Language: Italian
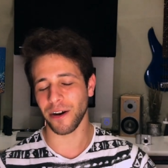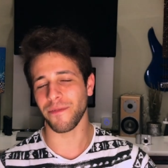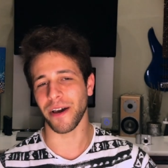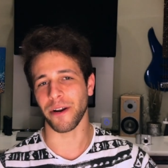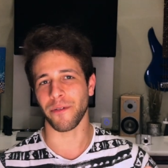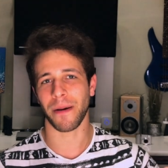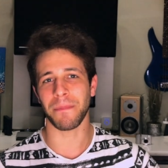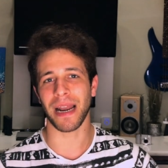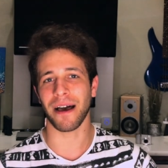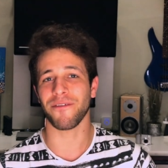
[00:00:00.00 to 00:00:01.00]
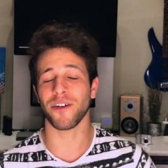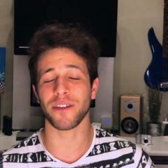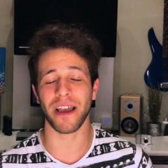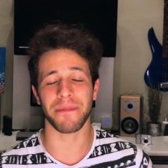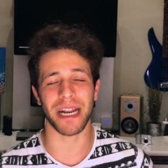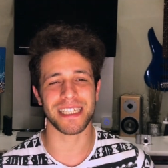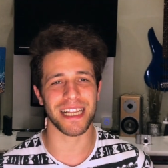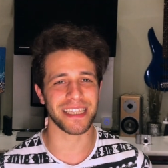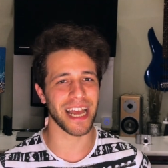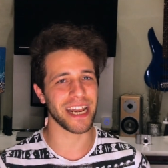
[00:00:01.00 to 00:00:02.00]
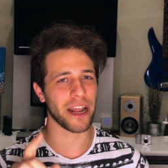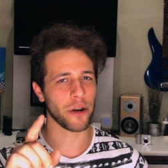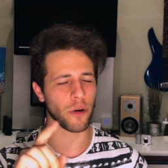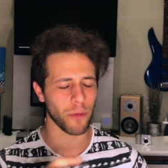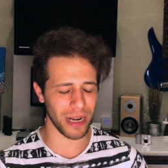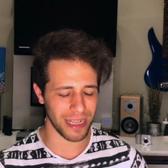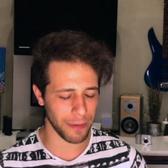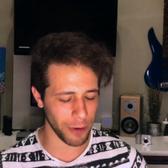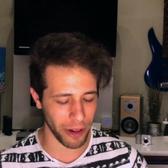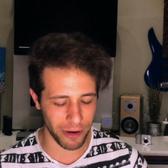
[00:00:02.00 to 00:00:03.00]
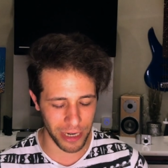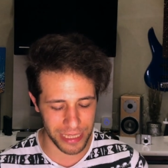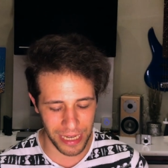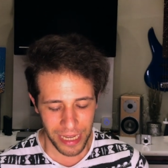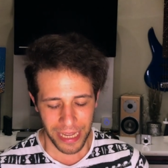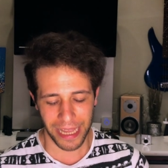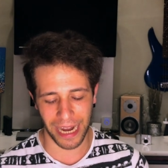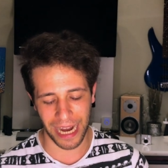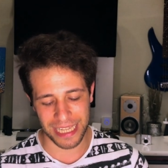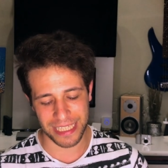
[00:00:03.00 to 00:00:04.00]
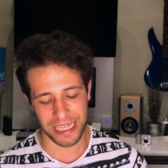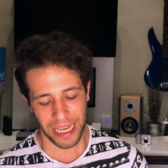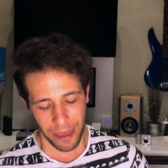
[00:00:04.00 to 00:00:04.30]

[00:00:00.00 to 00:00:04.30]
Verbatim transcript: ovvero una bella fotocamera istantanea, non quella della Polaroid, che ragazzi